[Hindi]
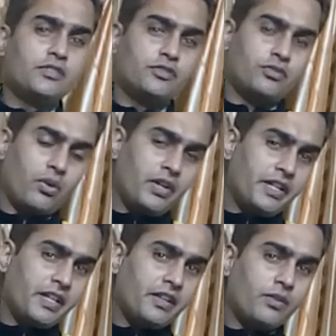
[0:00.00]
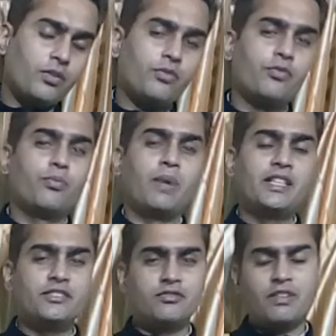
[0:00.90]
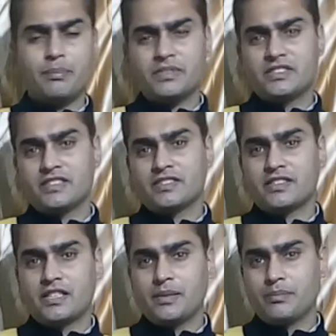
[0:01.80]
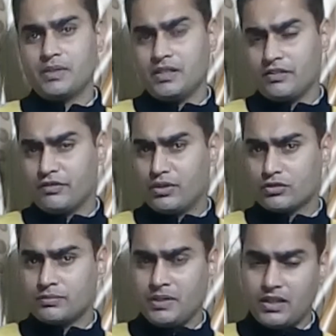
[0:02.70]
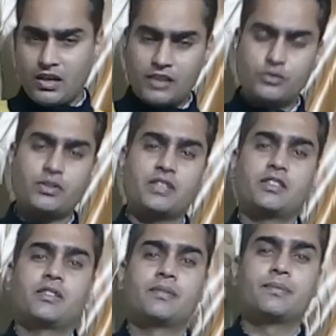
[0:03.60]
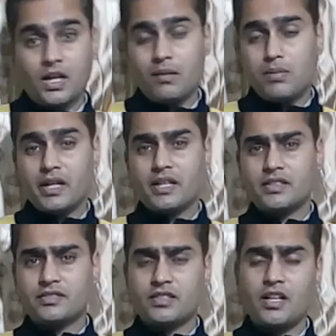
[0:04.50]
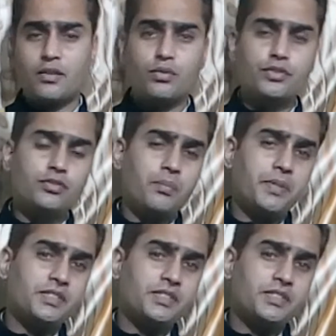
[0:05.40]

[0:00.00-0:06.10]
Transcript: सॉलिटायर और माइंस वेपर जैसे गेम भी विंडोज़ में आ चुके थे अब आ गया था साल उन्नीस